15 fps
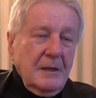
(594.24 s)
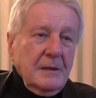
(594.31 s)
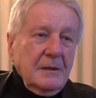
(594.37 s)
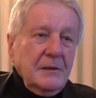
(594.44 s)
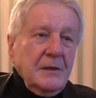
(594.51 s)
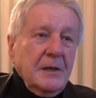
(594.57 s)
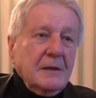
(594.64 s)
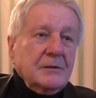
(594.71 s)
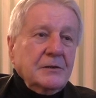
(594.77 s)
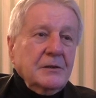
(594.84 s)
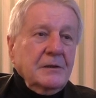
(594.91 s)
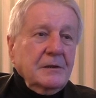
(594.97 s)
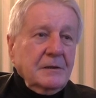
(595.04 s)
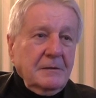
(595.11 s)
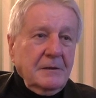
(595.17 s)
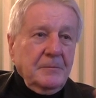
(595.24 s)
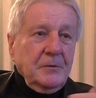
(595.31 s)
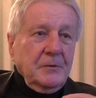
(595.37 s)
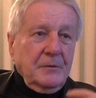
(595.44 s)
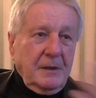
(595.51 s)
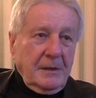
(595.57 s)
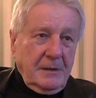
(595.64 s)
i jak się nie
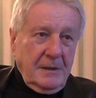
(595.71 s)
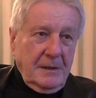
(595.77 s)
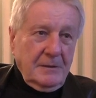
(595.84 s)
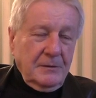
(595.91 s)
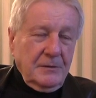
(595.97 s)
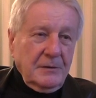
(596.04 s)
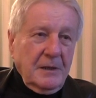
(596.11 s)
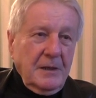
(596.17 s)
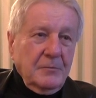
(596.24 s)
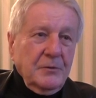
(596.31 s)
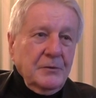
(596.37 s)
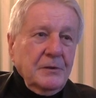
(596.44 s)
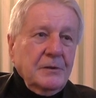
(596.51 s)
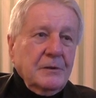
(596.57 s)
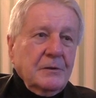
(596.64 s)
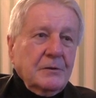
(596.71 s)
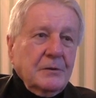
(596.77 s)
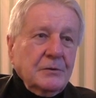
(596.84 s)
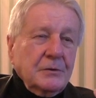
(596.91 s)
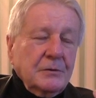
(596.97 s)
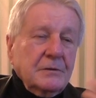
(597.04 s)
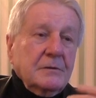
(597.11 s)
załapią na grant, albo ich
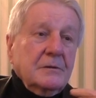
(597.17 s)
ktoś,